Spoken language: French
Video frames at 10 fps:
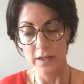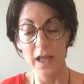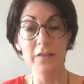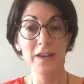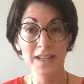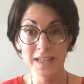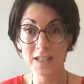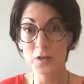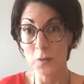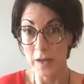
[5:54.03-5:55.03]
travailler
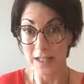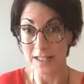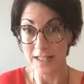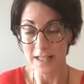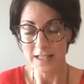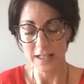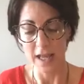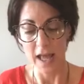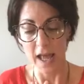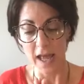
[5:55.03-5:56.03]
ce mindset
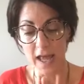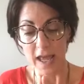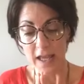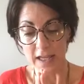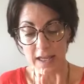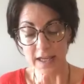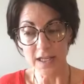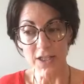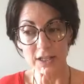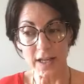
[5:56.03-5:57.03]

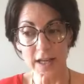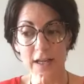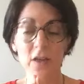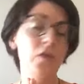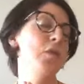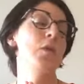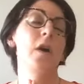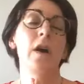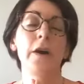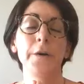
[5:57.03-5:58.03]
et je dirais que
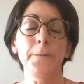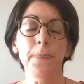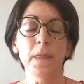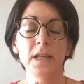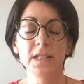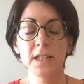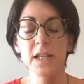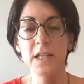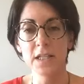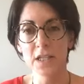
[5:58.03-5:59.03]
euh, c'est
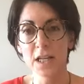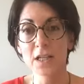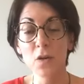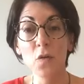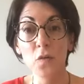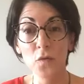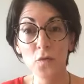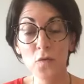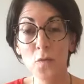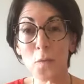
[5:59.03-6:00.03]
d'aller chercher au fond de
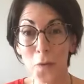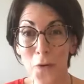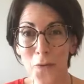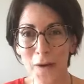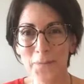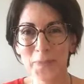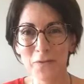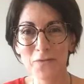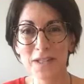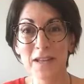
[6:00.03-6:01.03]
vous pourquoi
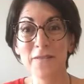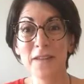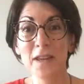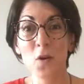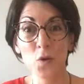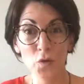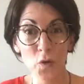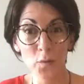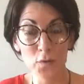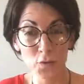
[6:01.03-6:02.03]
vous avez
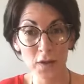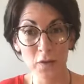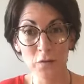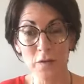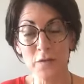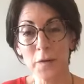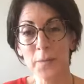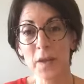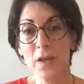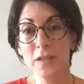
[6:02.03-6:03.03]
autant besoin d'en vivre. Euh,